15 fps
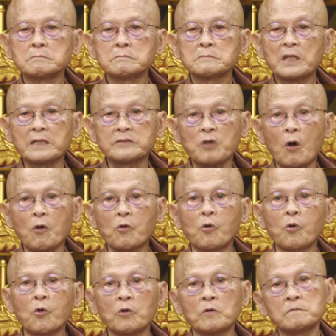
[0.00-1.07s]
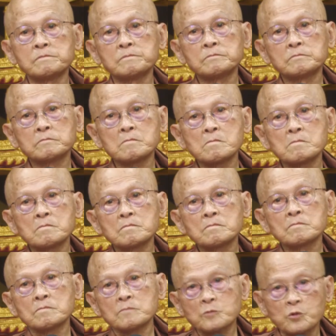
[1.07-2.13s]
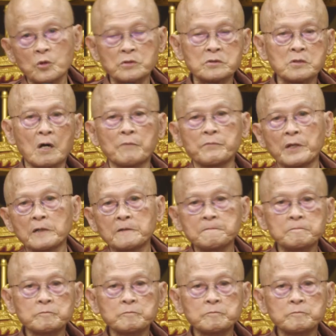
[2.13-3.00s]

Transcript: อีกสองคู่ ตรวจสอบอีก